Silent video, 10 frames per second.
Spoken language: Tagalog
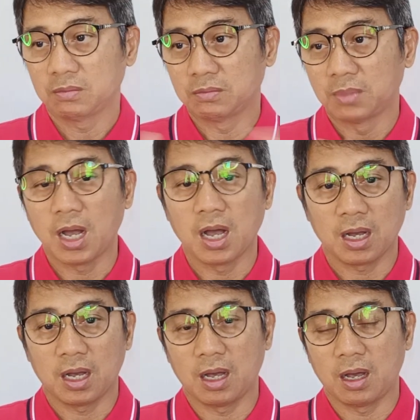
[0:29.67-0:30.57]

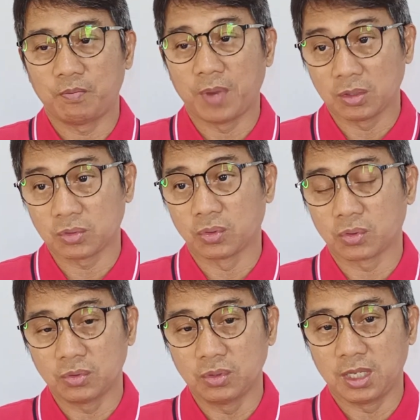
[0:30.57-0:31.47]
makakapag-tour
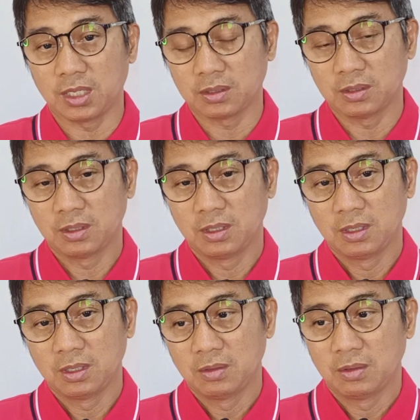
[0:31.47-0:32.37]
ulit
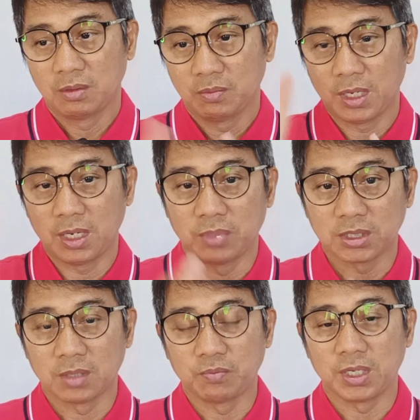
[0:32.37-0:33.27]

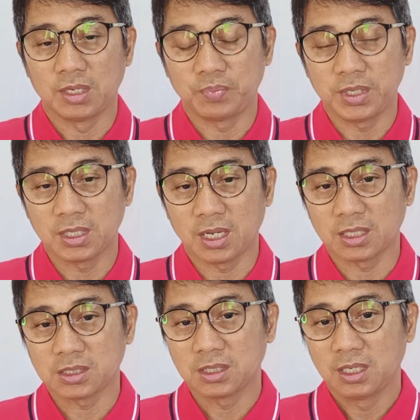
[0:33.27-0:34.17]
palabas ng
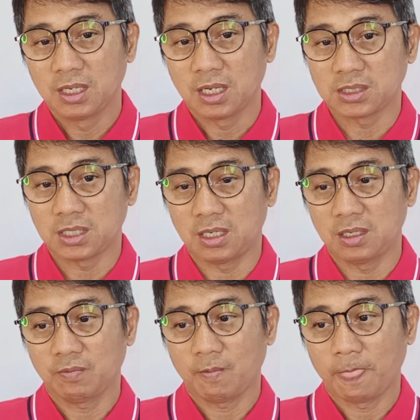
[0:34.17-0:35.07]
Pilipinas kasi
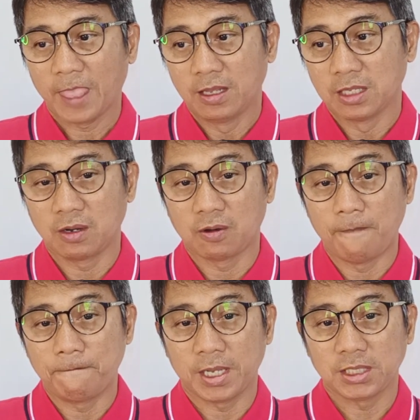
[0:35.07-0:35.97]

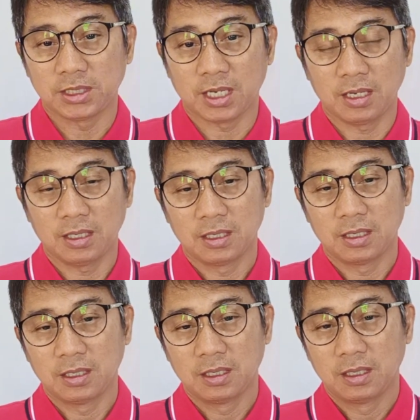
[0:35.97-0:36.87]
nag-confess siya
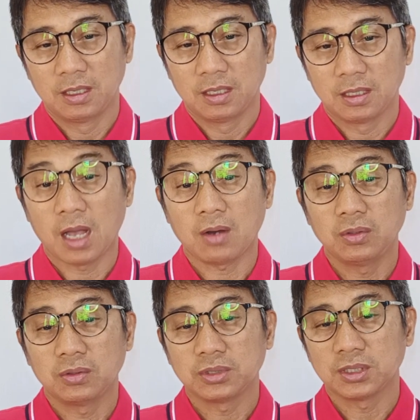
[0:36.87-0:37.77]

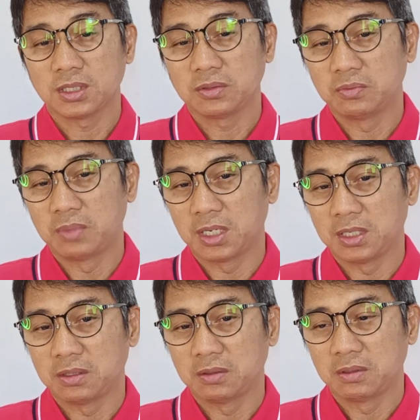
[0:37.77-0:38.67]
nakulong siya sa Dubai.
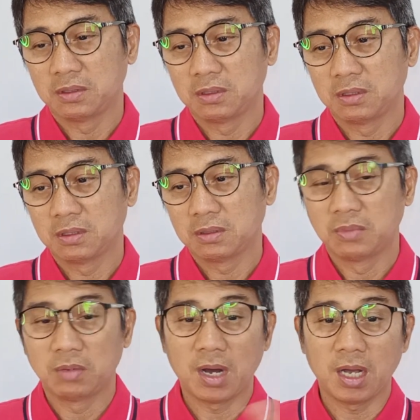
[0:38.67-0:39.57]

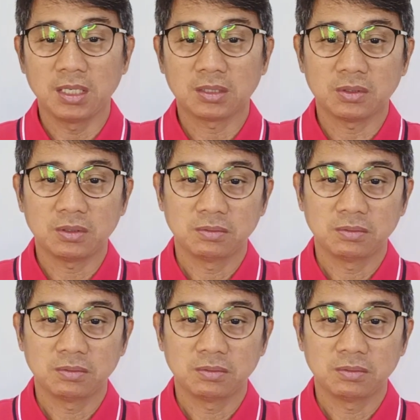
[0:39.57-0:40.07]
Babae ito.